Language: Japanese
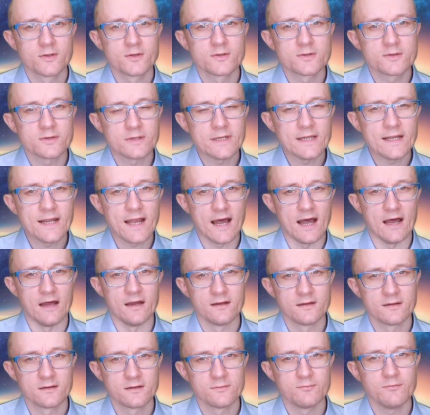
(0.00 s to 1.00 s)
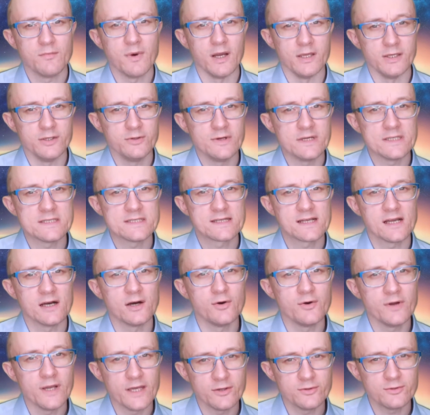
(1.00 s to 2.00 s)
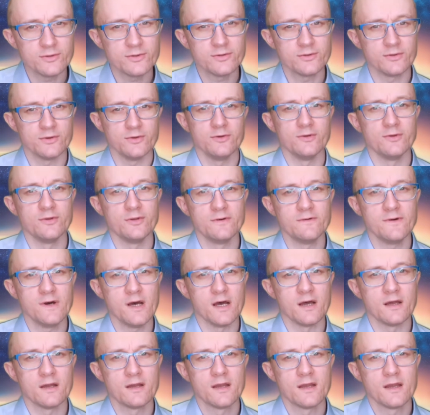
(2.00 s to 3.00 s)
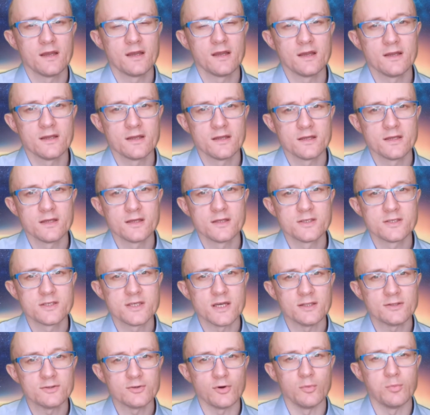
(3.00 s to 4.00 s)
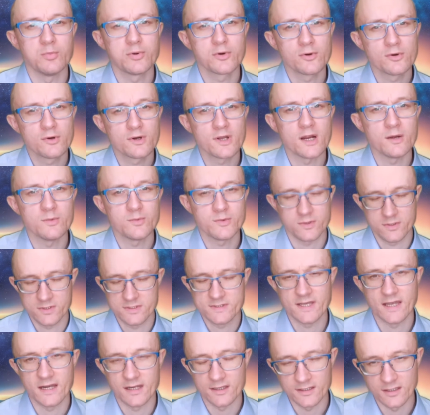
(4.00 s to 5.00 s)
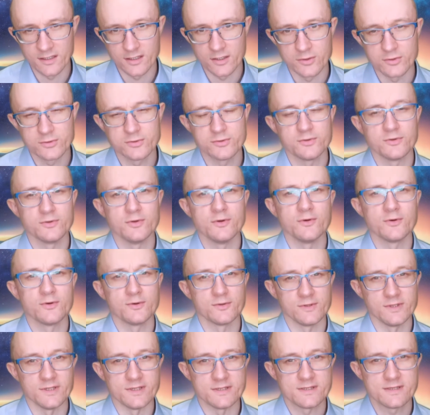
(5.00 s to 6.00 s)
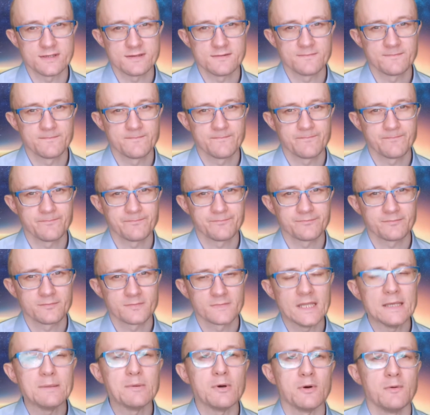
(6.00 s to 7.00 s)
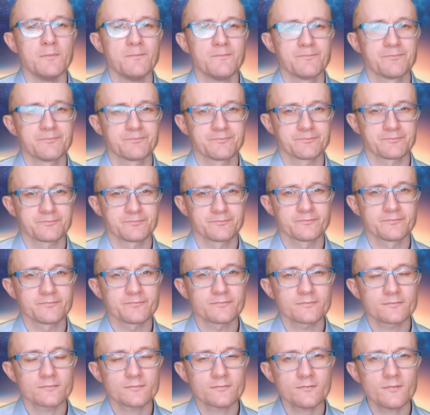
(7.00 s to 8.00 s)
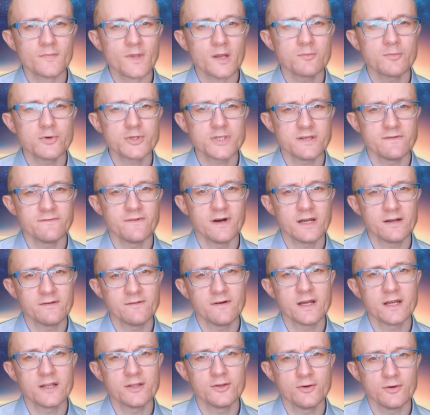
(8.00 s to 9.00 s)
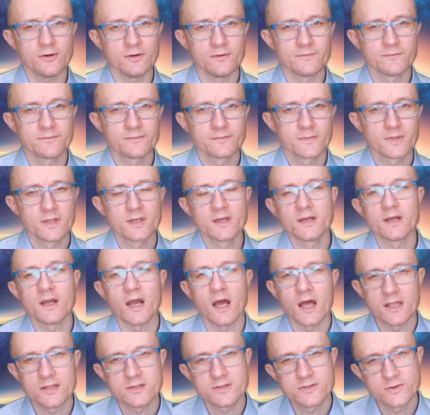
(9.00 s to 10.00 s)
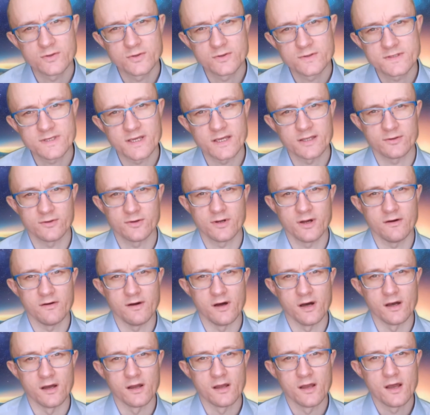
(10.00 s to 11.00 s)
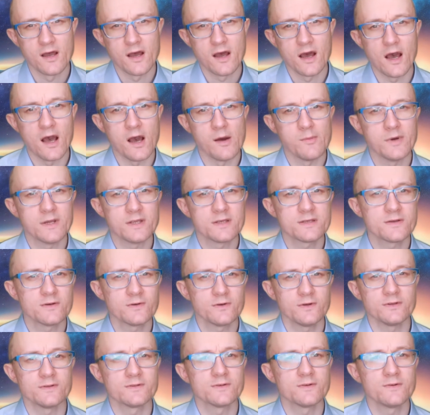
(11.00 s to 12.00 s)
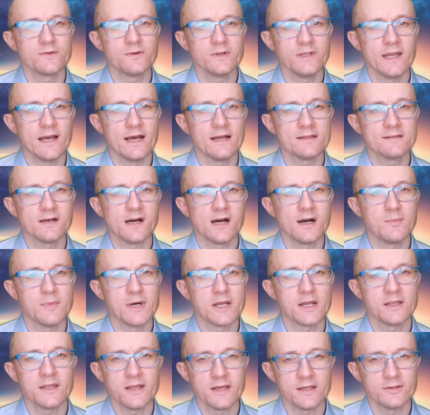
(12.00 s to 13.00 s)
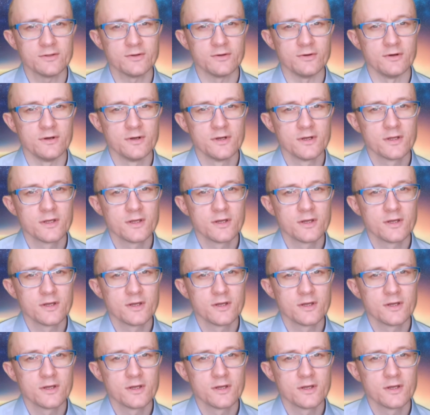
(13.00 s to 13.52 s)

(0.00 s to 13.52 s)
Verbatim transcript: それが、まあ、優越感を得るというのはちゃんとプログラムされているということですでももし我々の感情性とかはあまりそこに当てはまらないと